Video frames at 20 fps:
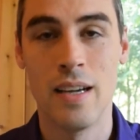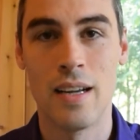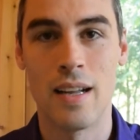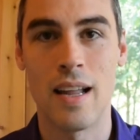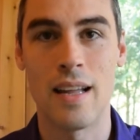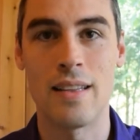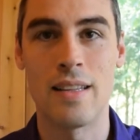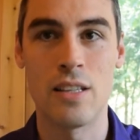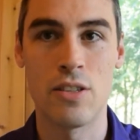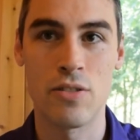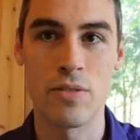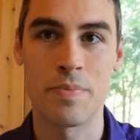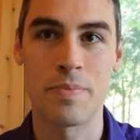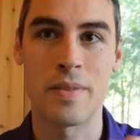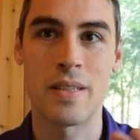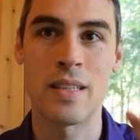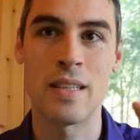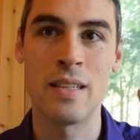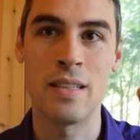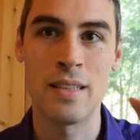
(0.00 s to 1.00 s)
la
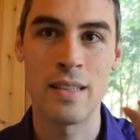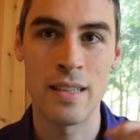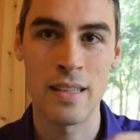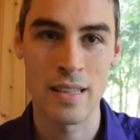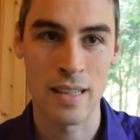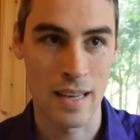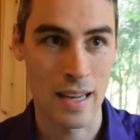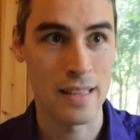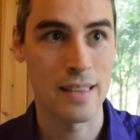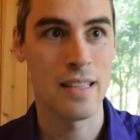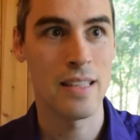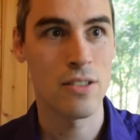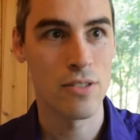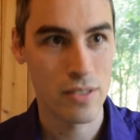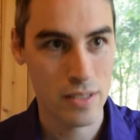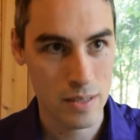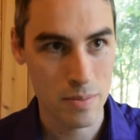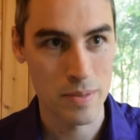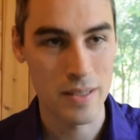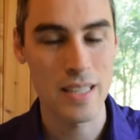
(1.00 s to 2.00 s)

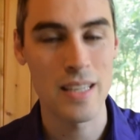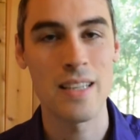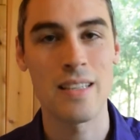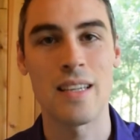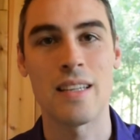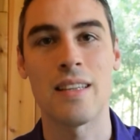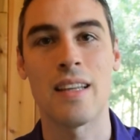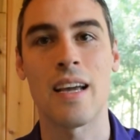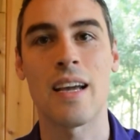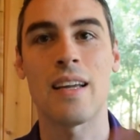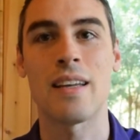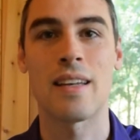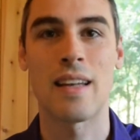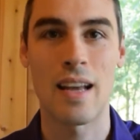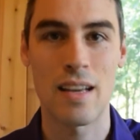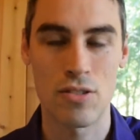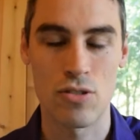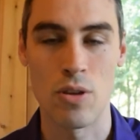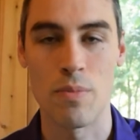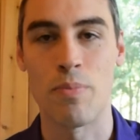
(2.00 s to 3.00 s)
déductibilité, des intérêts
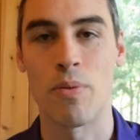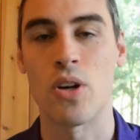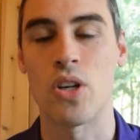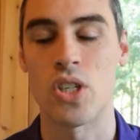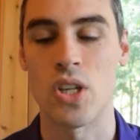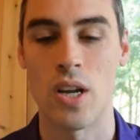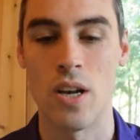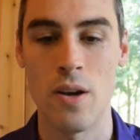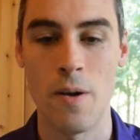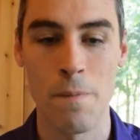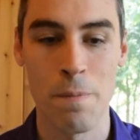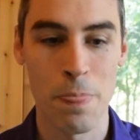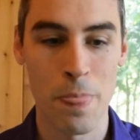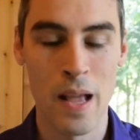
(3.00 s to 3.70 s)
dans ce projet-là